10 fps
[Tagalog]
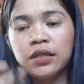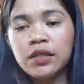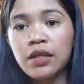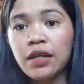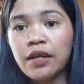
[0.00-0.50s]

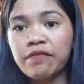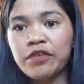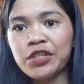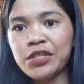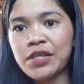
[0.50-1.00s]

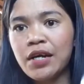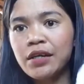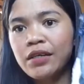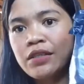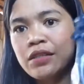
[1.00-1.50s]
Dineliver sa
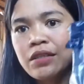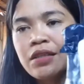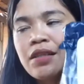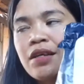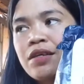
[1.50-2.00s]
akin.
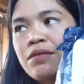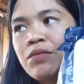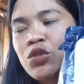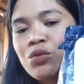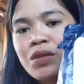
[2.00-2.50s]

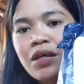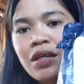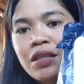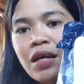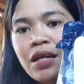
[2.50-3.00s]
Medyo
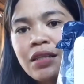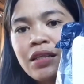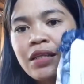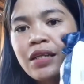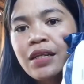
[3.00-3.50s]
matagal-tagal
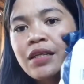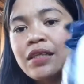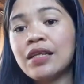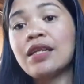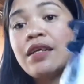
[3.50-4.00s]
din nila
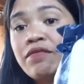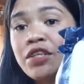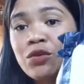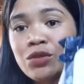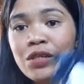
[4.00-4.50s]
dineliver
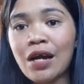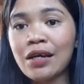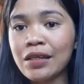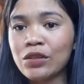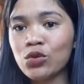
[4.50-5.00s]
to sa
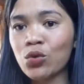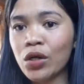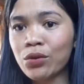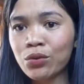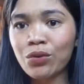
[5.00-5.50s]
akin. So,
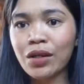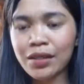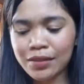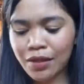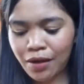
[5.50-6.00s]
ngayon ko lang
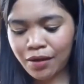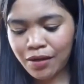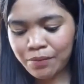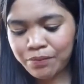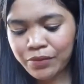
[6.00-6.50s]
natanggap.